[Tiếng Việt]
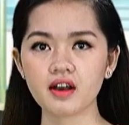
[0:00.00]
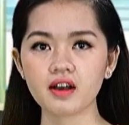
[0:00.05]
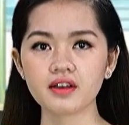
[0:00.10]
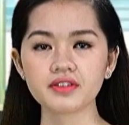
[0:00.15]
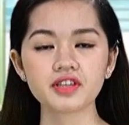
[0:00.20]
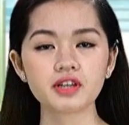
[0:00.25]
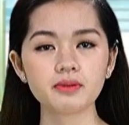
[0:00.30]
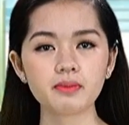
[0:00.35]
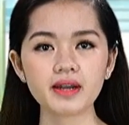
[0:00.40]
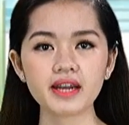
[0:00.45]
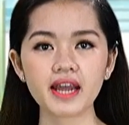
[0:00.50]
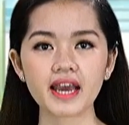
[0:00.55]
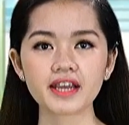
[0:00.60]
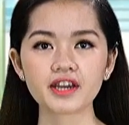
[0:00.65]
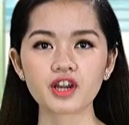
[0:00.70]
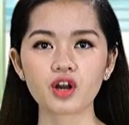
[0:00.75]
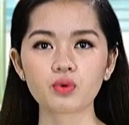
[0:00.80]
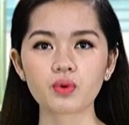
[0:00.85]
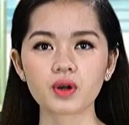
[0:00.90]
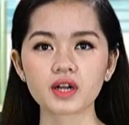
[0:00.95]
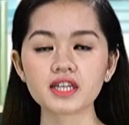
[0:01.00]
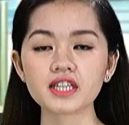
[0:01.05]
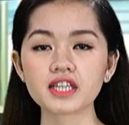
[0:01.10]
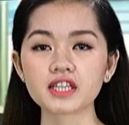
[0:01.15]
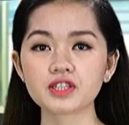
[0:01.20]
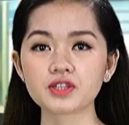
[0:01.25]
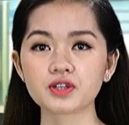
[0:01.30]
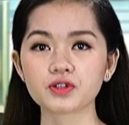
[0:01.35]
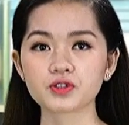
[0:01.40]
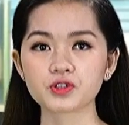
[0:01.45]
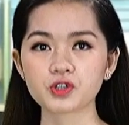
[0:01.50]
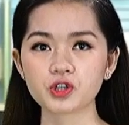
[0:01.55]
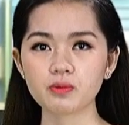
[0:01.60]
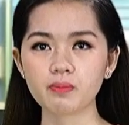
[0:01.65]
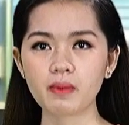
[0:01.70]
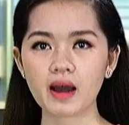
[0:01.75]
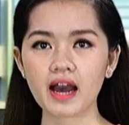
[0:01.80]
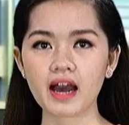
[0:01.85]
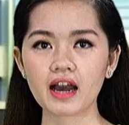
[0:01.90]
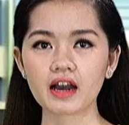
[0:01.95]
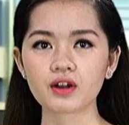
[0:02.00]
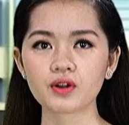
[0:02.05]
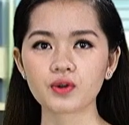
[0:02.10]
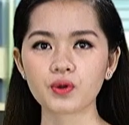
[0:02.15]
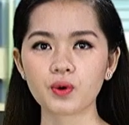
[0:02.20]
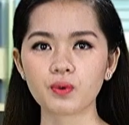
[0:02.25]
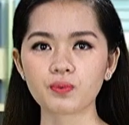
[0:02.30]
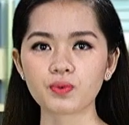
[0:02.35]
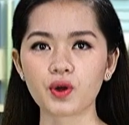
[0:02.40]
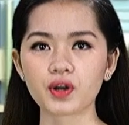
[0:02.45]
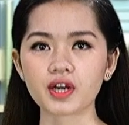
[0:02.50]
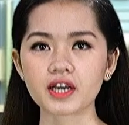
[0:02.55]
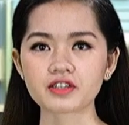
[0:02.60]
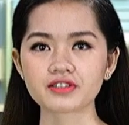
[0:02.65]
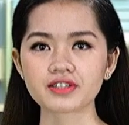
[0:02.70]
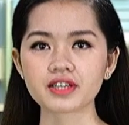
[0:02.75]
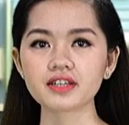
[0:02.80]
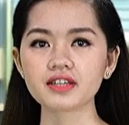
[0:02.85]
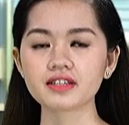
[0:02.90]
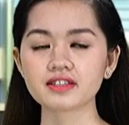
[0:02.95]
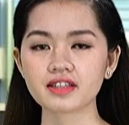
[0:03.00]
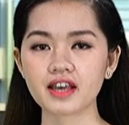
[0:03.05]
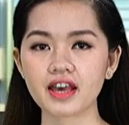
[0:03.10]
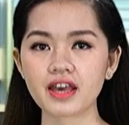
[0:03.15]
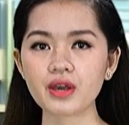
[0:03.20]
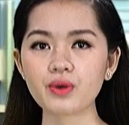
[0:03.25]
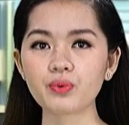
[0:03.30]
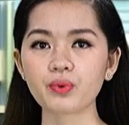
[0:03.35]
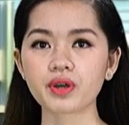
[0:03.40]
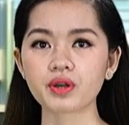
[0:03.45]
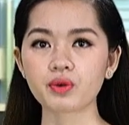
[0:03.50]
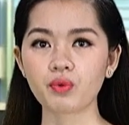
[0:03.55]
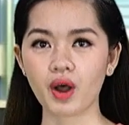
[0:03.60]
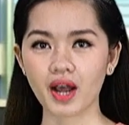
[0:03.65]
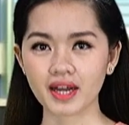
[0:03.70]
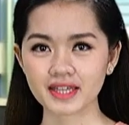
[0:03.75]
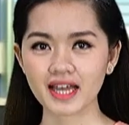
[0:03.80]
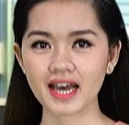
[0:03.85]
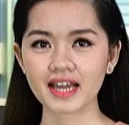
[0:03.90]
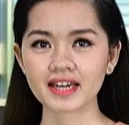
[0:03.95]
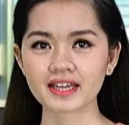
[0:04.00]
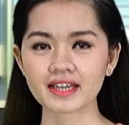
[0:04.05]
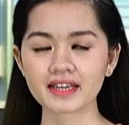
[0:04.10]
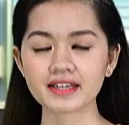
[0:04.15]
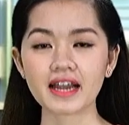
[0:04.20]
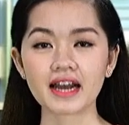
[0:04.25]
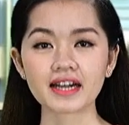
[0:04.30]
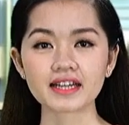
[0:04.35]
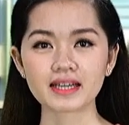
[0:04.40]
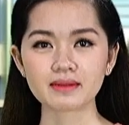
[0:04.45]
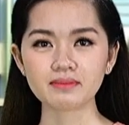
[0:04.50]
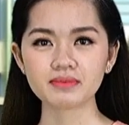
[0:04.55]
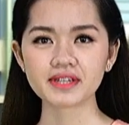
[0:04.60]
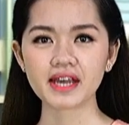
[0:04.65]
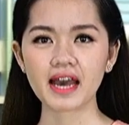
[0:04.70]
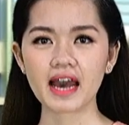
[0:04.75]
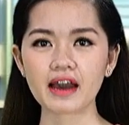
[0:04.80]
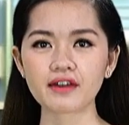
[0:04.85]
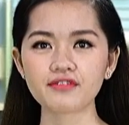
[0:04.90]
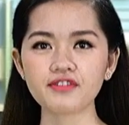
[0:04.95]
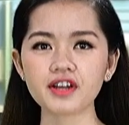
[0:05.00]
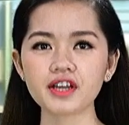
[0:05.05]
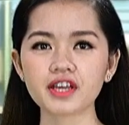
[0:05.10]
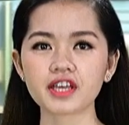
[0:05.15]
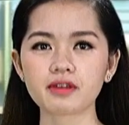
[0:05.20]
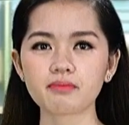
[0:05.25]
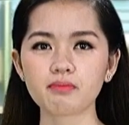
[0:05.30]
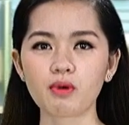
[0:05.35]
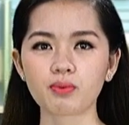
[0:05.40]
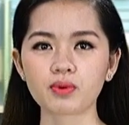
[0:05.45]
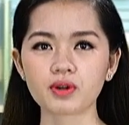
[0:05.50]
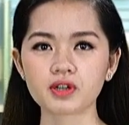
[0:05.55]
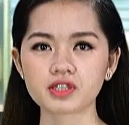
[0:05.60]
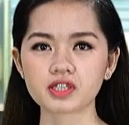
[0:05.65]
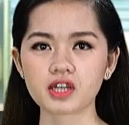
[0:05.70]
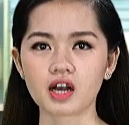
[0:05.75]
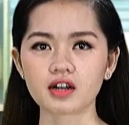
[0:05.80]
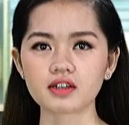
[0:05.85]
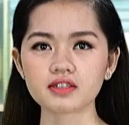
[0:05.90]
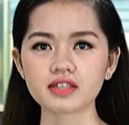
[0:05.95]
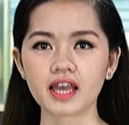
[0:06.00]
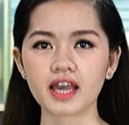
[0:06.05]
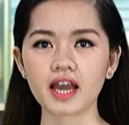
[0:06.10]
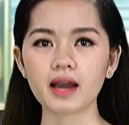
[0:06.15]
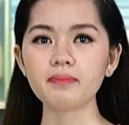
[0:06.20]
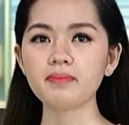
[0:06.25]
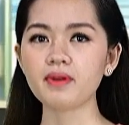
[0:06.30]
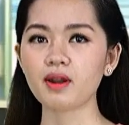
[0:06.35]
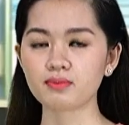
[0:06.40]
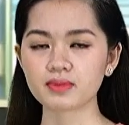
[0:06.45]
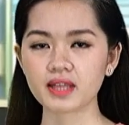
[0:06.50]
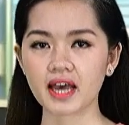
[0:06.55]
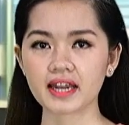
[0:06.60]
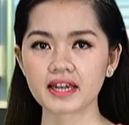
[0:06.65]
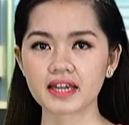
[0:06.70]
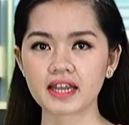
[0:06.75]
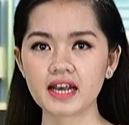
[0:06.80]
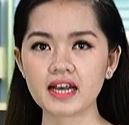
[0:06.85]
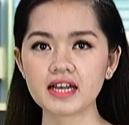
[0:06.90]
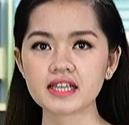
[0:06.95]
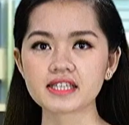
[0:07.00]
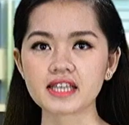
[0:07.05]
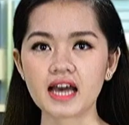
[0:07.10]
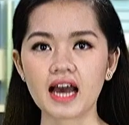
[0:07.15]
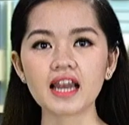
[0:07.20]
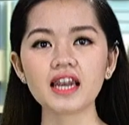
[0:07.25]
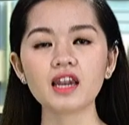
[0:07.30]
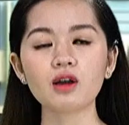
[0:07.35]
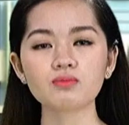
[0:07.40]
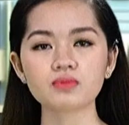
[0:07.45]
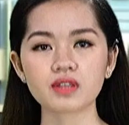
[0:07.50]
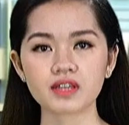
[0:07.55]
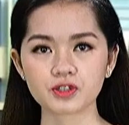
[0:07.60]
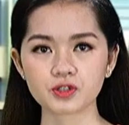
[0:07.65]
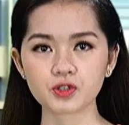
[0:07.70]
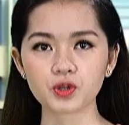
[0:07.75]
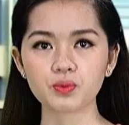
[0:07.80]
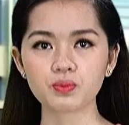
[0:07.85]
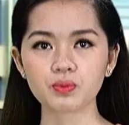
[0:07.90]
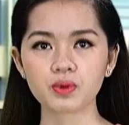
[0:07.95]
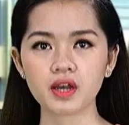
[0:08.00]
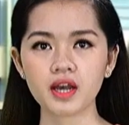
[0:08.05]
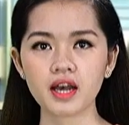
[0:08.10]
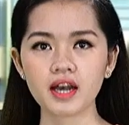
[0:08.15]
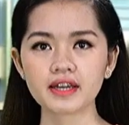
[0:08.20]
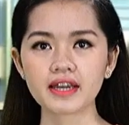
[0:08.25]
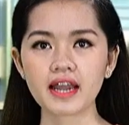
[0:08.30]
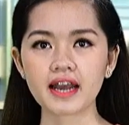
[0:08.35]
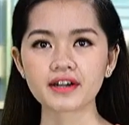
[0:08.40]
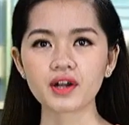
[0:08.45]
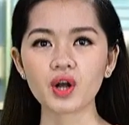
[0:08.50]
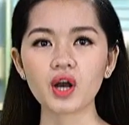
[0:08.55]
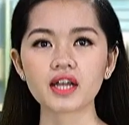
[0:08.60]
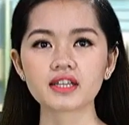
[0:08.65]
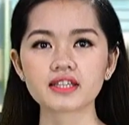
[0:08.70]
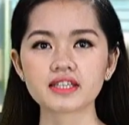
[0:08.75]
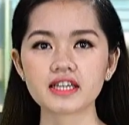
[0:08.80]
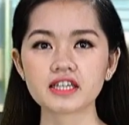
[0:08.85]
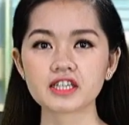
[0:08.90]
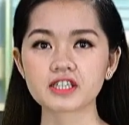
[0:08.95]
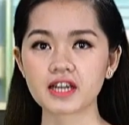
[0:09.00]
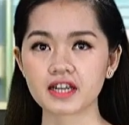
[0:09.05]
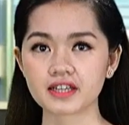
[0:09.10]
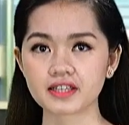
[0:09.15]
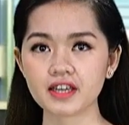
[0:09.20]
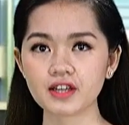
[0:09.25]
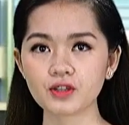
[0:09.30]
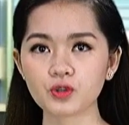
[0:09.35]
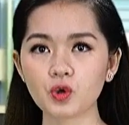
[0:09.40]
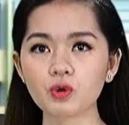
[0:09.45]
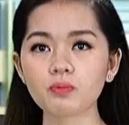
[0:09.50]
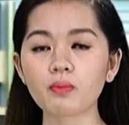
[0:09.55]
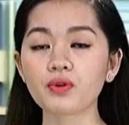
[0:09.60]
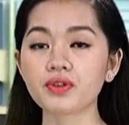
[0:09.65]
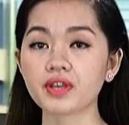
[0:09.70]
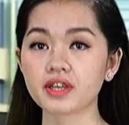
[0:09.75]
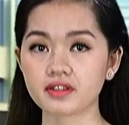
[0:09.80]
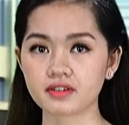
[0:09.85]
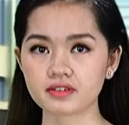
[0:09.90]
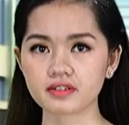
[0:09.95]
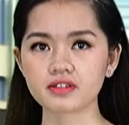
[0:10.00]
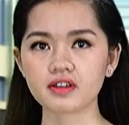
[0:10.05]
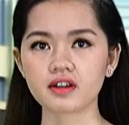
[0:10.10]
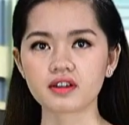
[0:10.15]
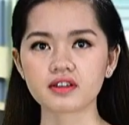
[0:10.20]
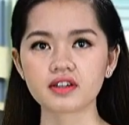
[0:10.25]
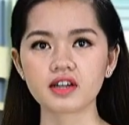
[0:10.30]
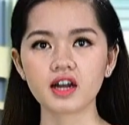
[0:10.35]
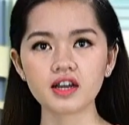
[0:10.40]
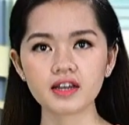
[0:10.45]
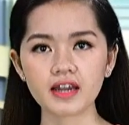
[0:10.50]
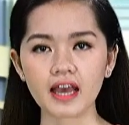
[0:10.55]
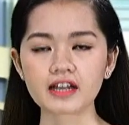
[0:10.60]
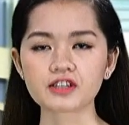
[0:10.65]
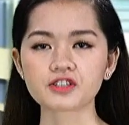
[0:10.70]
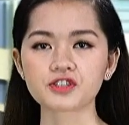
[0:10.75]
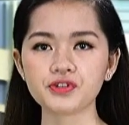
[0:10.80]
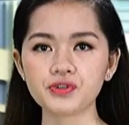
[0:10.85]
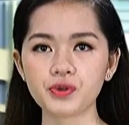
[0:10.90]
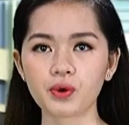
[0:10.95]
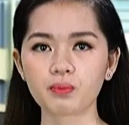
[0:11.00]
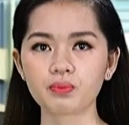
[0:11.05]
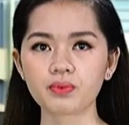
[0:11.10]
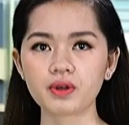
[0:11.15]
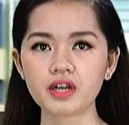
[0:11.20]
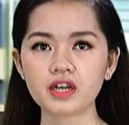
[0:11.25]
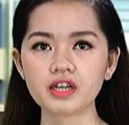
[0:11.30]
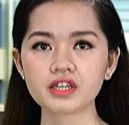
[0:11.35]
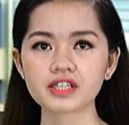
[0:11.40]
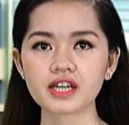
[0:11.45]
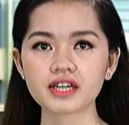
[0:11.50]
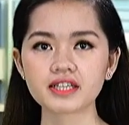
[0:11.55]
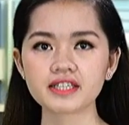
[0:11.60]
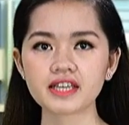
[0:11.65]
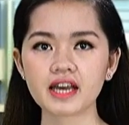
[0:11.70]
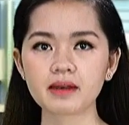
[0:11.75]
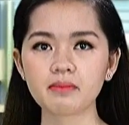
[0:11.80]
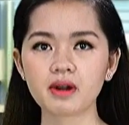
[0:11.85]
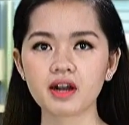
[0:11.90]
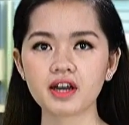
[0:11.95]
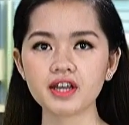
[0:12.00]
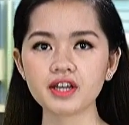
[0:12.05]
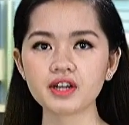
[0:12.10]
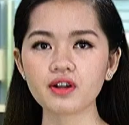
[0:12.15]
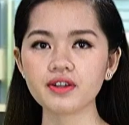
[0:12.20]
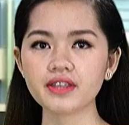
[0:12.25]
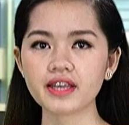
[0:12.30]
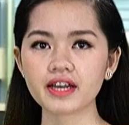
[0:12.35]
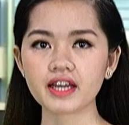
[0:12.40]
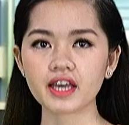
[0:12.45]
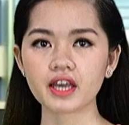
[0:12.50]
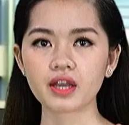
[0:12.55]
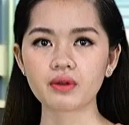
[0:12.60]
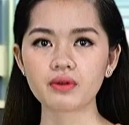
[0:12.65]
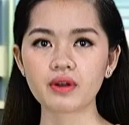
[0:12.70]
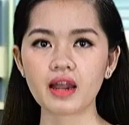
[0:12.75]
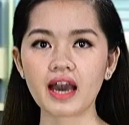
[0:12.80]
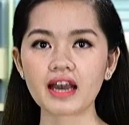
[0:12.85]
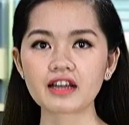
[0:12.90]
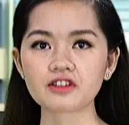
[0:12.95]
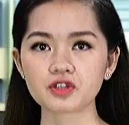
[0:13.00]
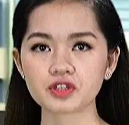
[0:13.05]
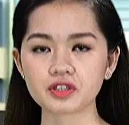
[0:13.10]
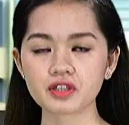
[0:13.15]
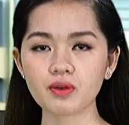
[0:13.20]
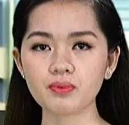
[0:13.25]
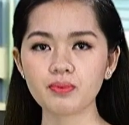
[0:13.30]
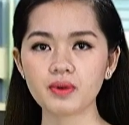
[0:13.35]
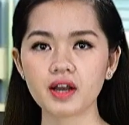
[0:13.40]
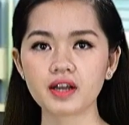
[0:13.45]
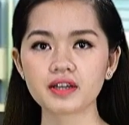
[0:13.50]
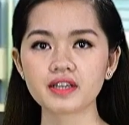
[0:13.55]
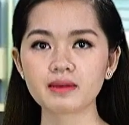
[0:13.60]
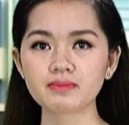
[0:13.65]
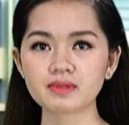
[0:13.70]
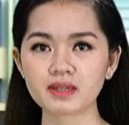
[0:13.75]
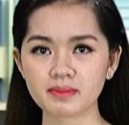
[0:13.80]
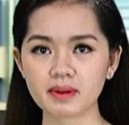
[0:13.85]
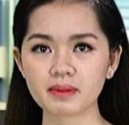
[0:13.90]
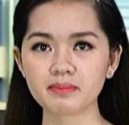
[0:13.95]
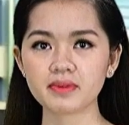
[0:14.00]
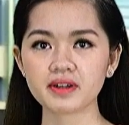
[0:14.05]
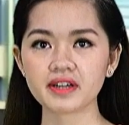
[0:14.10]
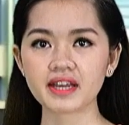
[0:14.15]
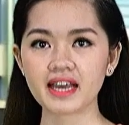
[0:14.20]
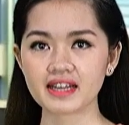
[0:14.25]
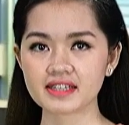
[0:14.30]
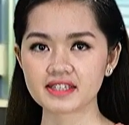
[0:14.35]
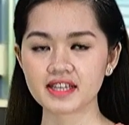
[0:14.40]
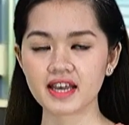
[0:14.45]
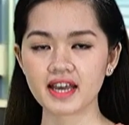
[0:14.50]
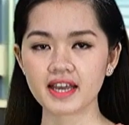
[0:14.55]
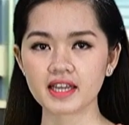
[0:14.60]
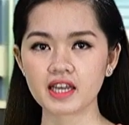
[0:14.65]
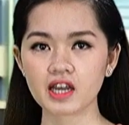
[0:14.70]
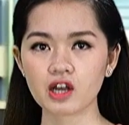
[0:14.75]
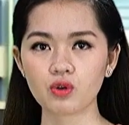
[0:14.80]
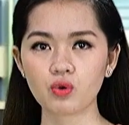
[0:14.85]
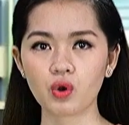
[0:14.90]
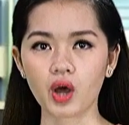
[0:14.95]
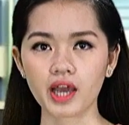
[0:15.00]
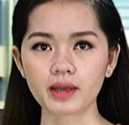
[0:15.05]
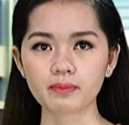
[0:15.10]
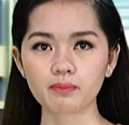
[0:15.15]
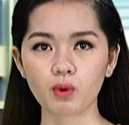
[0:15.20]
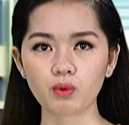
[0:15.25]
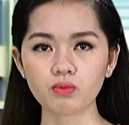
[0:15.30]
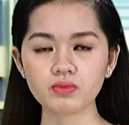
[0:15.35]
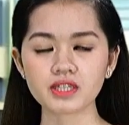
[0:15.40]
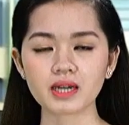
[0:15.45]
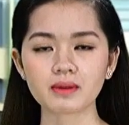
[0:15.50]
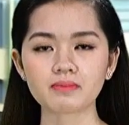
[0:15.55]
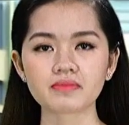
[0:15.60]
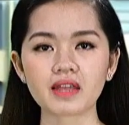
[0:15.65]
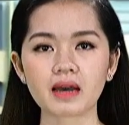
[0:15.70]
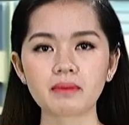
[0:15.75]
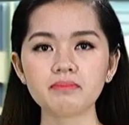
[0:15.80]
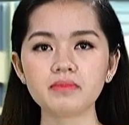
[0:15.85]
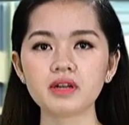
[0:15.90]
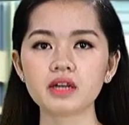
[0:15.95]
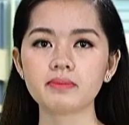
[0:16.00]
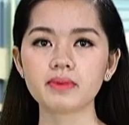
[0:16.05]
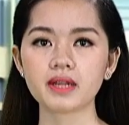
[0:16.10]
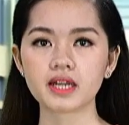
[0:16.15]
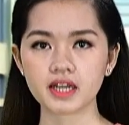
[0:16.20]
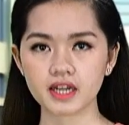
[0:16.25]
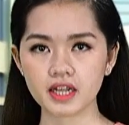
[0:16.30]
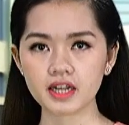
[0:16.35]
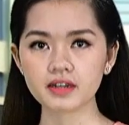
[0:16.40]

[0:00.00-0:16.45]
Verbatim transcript: Vừa mới đây, đội quản lý thị trường số 3 cùng đội cảnh sát kinh tế huyện Hòa Thành đã kiểm tra phát hiện một cơ sở tại ấp Long Thành, xã Long Thành Trung đang có hành vi sang chiết thuốc bảo vệ thực vật hết hạn sử dụng sang chai mới có nhãn hiệu là Agritop 550 EC loại 480 ml.